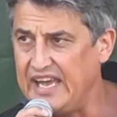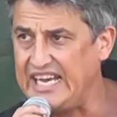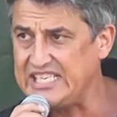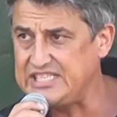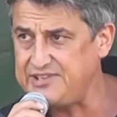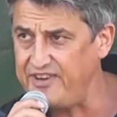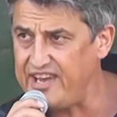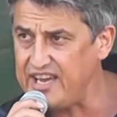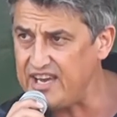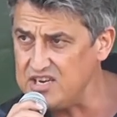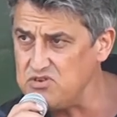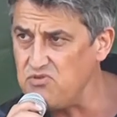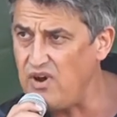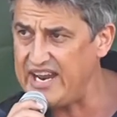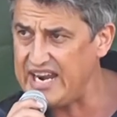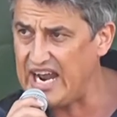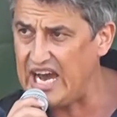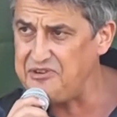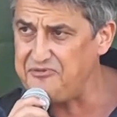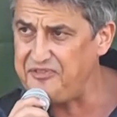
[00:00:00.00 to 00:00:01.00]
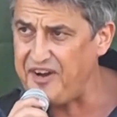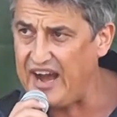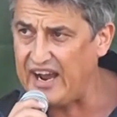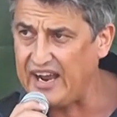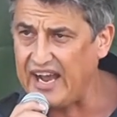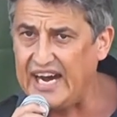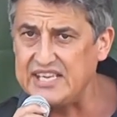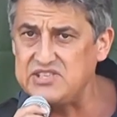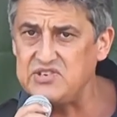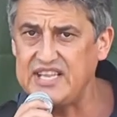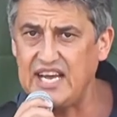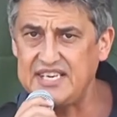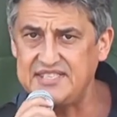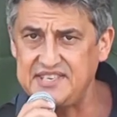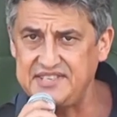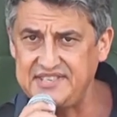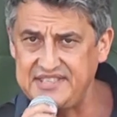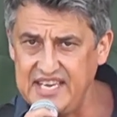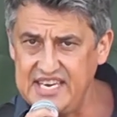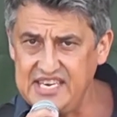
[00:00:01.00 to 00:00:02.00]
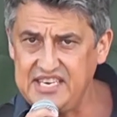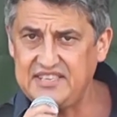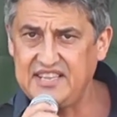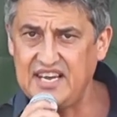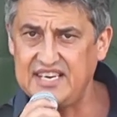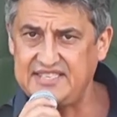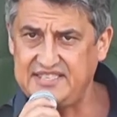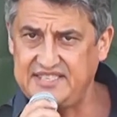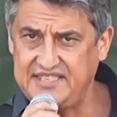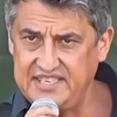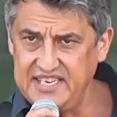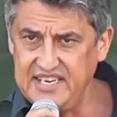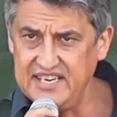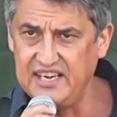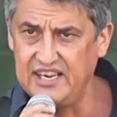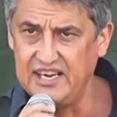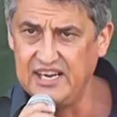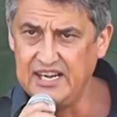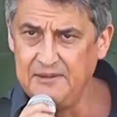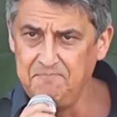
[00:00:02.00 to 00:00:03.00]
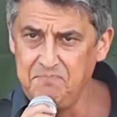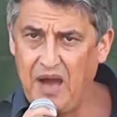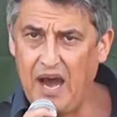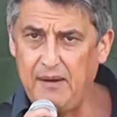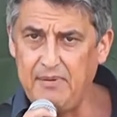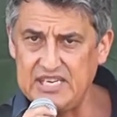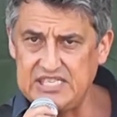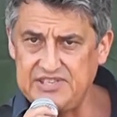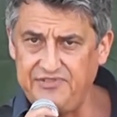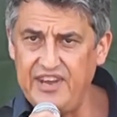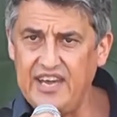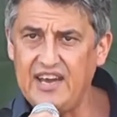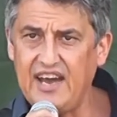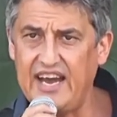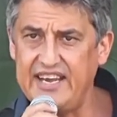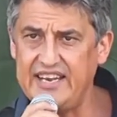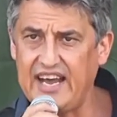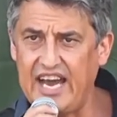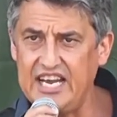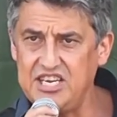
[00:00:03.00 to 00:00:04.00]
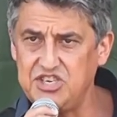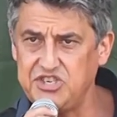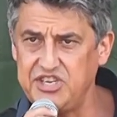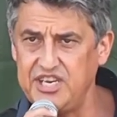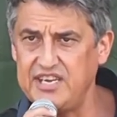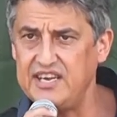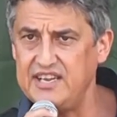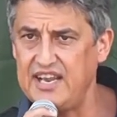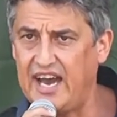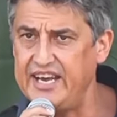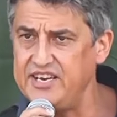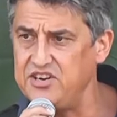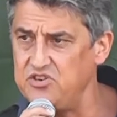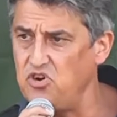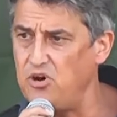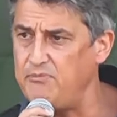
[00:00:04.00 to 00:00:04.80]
Es wäre nur ein Anfang. Also das ist nicht das Ziel. Aber es wäre ein Einstieg in eine